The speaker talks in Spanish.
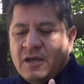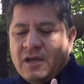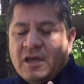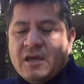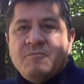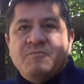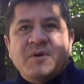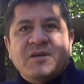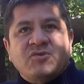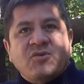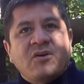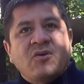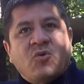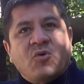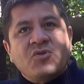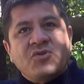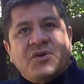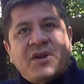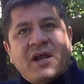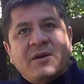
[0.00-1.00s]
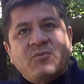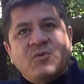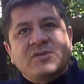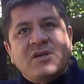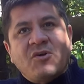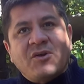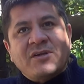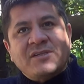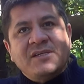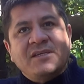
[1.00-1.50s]
empiezo a encontrar, pues
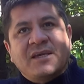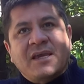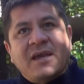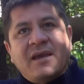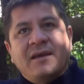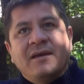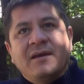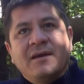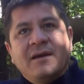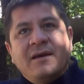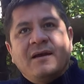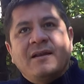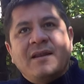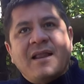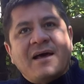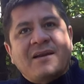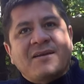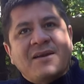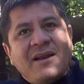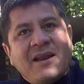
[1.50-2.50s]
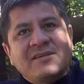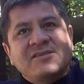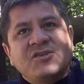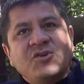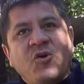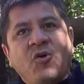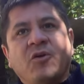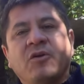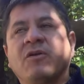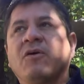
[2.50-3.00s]
ahora sí que, la
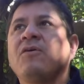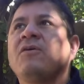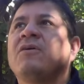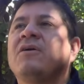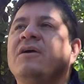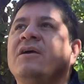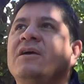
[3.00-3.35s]
relación, ¿no?